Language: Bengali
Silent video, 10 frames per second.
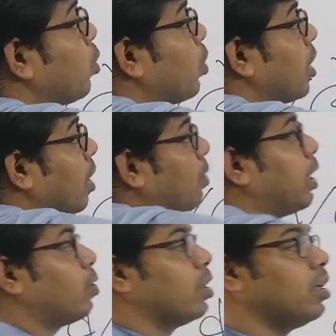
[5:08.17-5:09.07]
দুই দ্বারা ভাগ
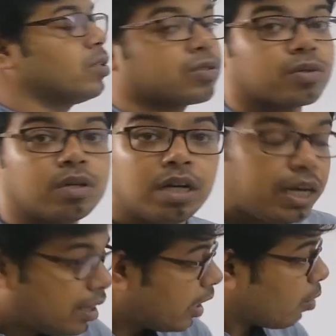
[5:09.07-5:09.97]
করে দিয়েছো
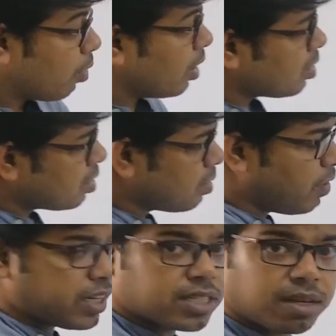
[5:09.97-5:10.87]
দেখো ইটস
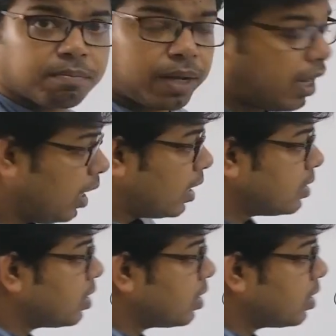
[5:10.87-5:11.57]
ভেরি সিম্পল যে